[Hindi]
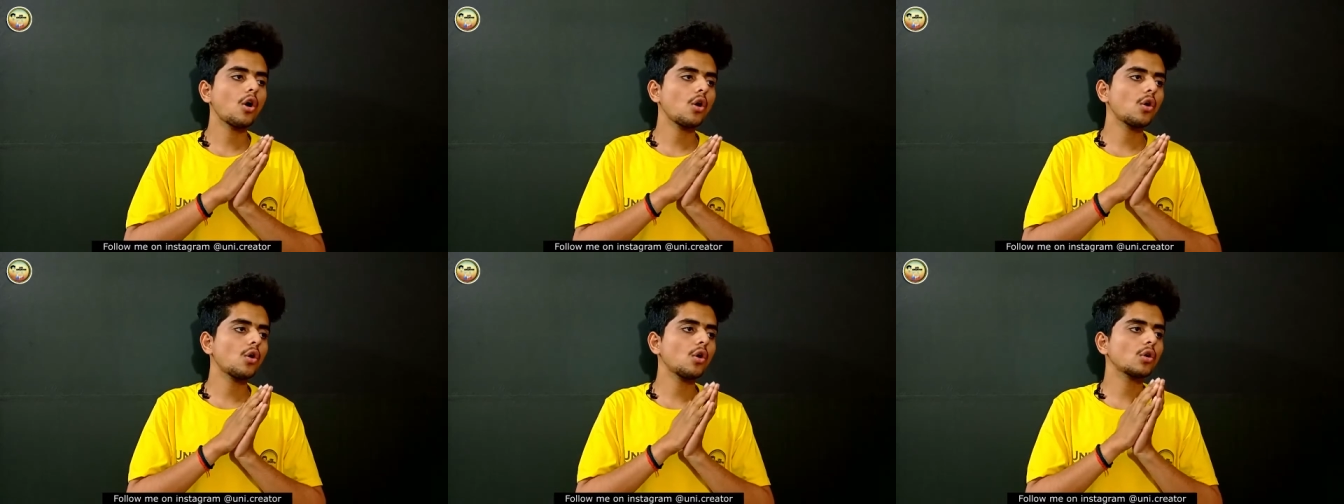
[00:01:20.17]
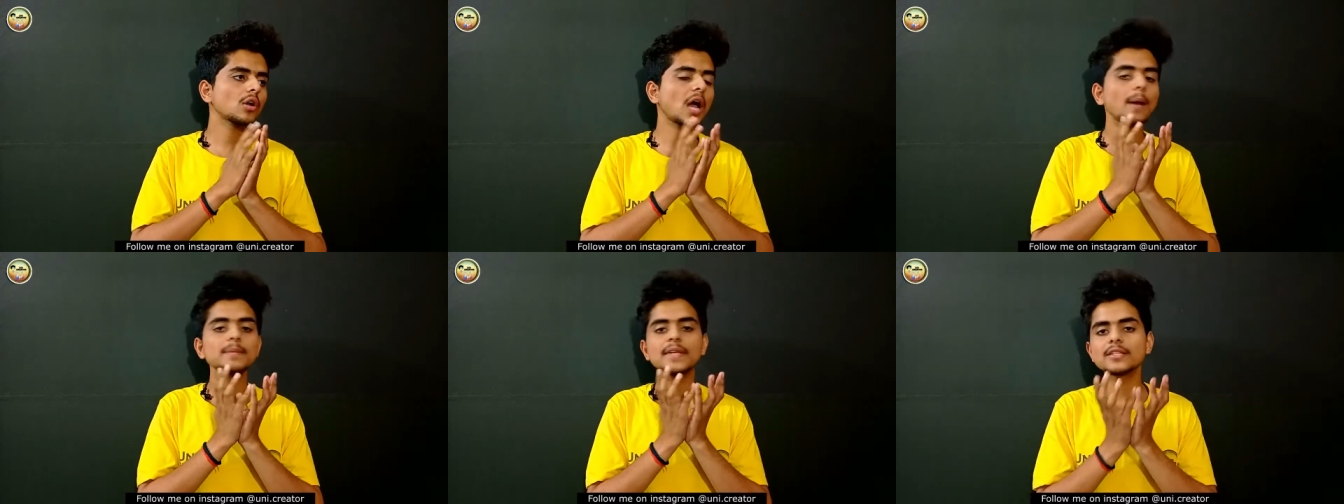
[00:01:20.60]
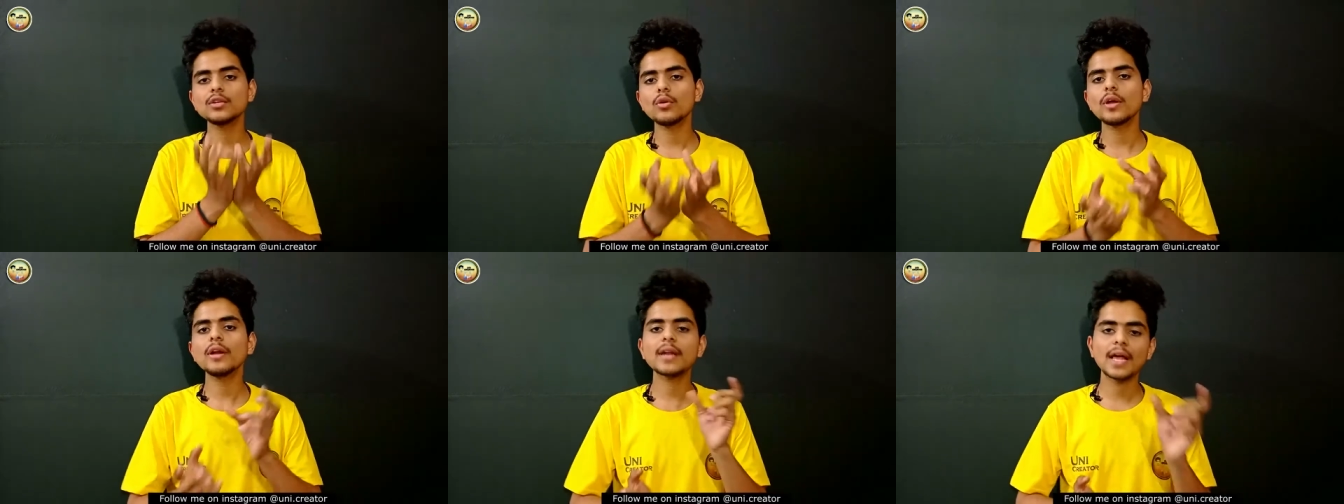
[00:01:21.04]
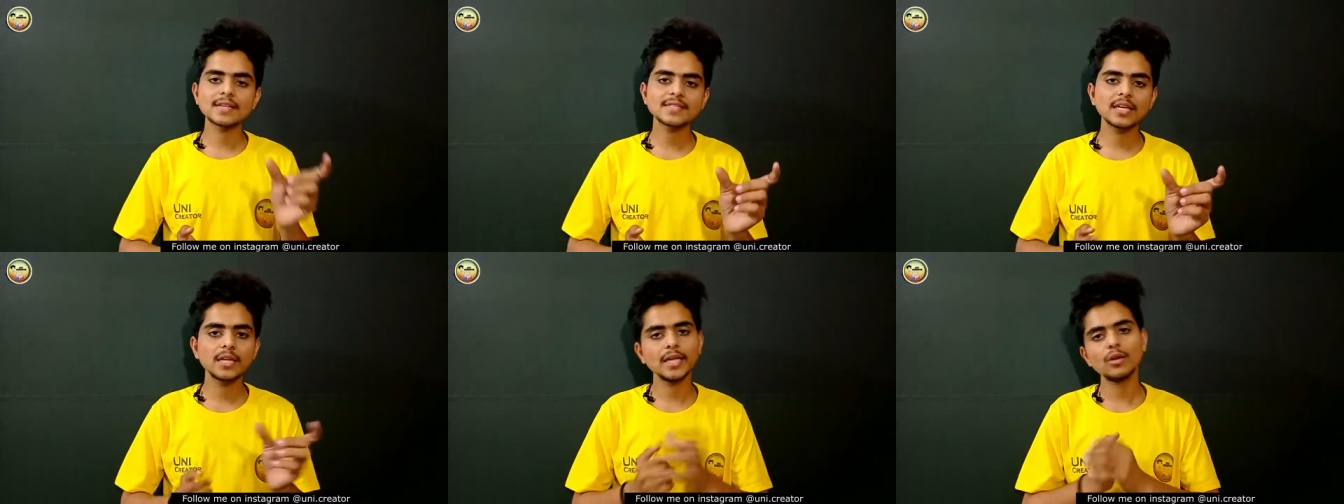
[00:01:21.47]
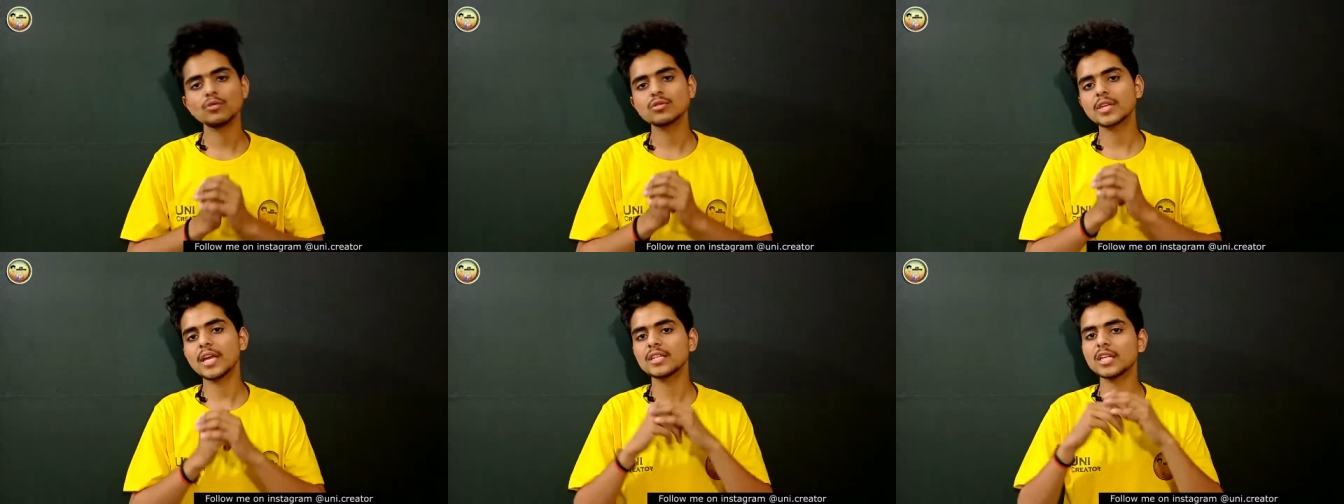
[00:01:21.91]
और आप देखते हो कि ड्राई सेल है
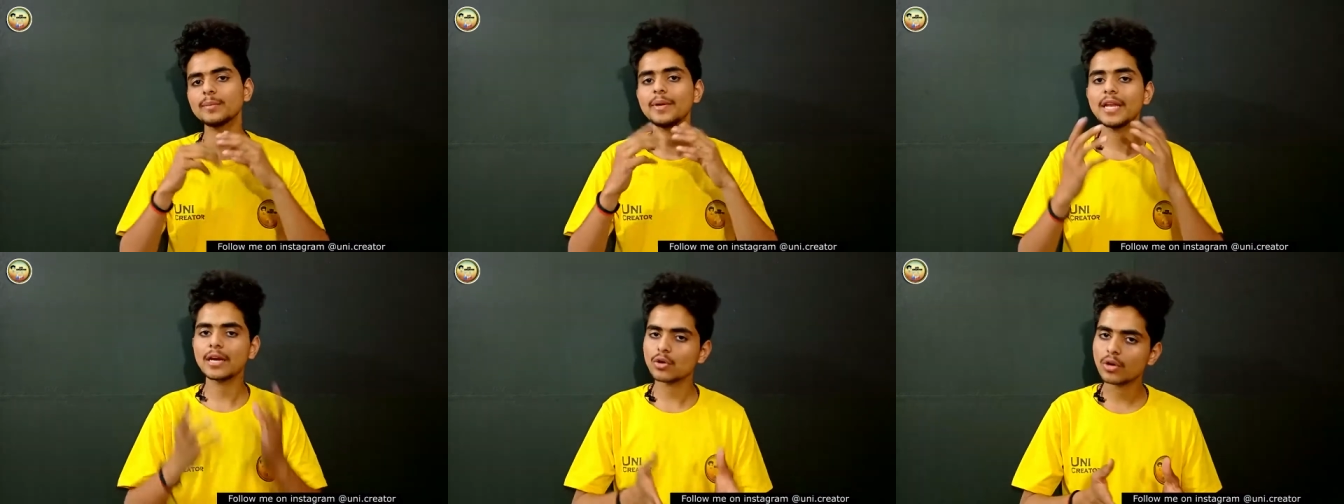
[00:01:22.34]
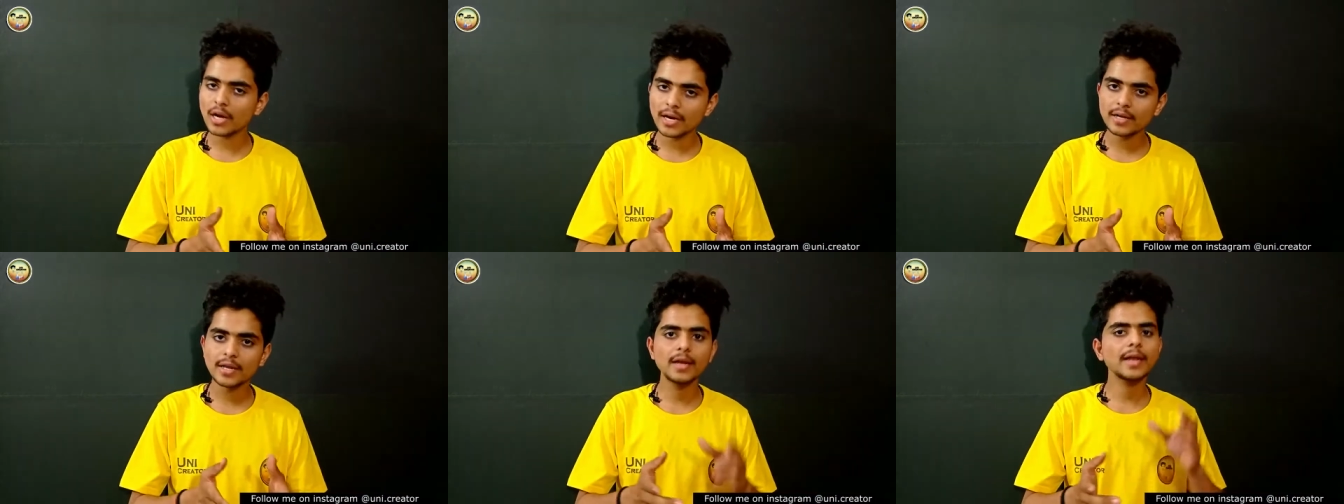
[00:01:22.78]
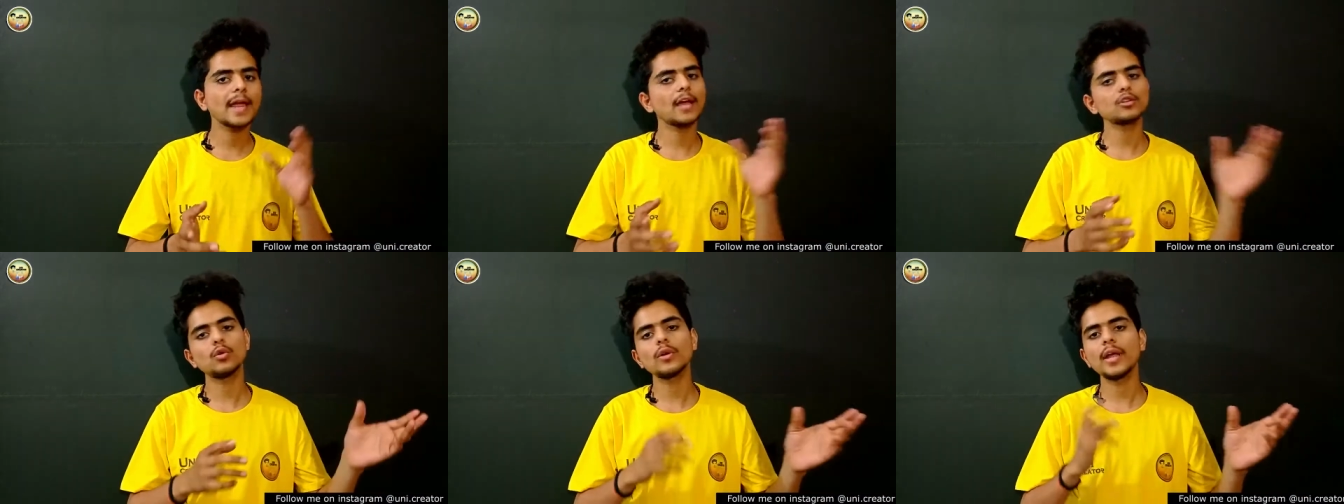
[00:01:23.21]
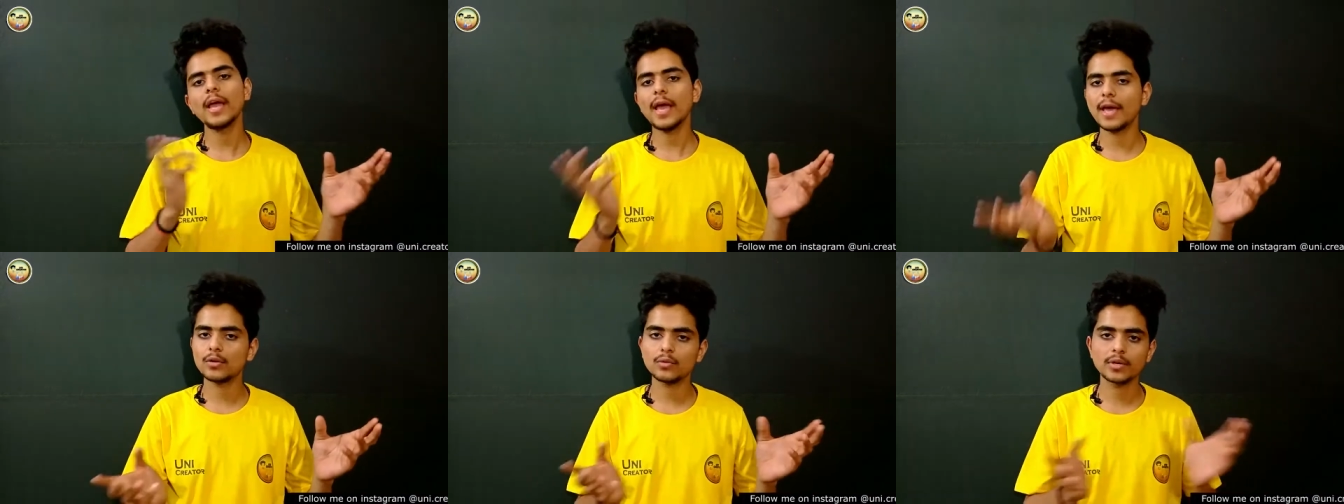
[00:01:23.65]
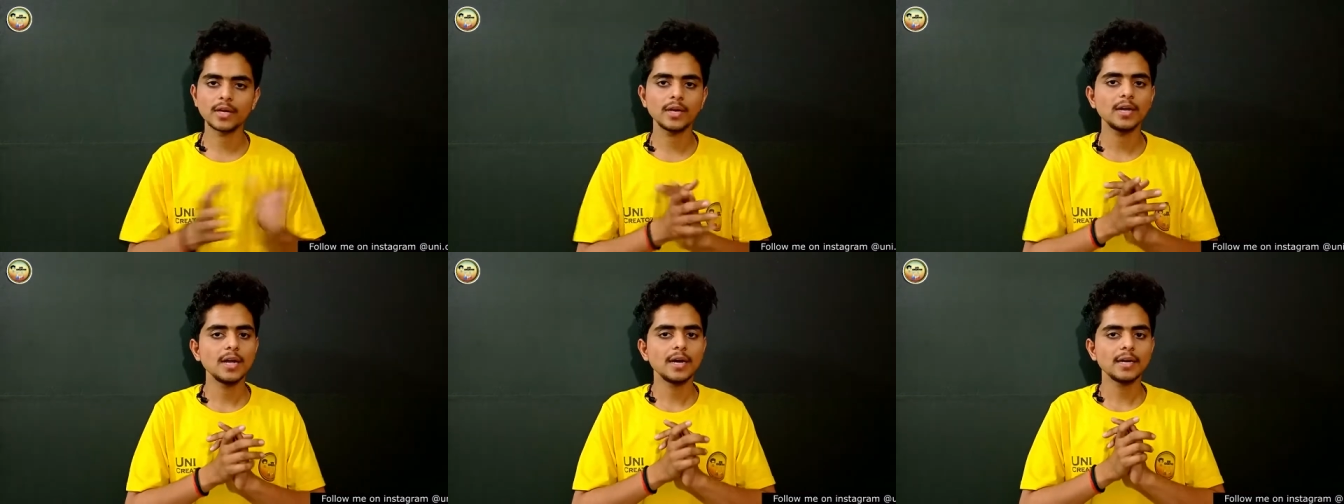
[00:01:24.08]
उसके अंदर भी इलेक्ट्रोलाइट है कैथोड है एनोड
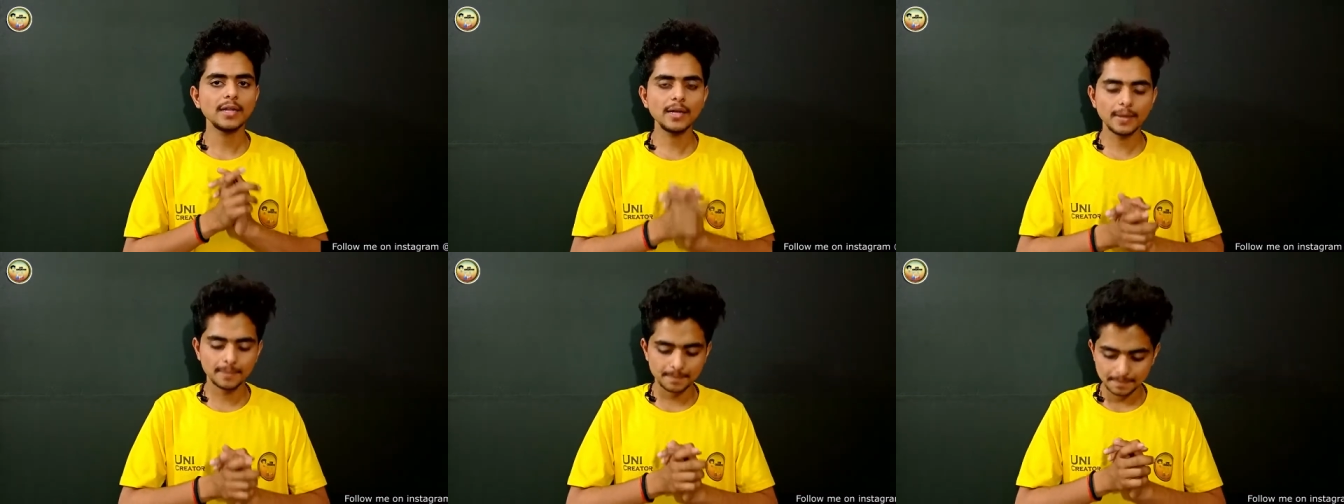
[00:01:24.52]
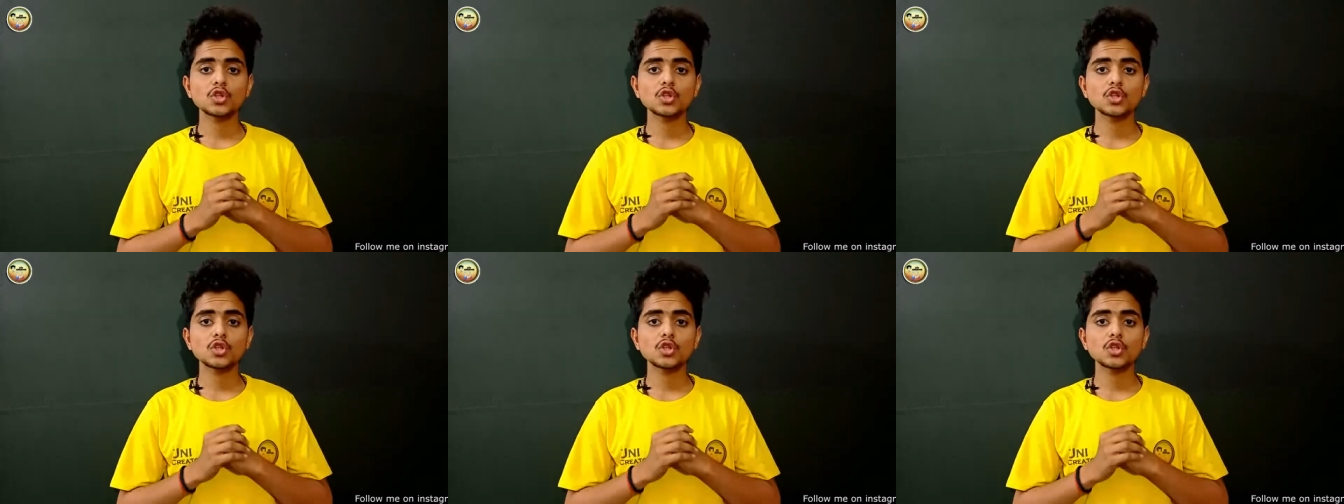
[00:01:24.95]
है ठीक है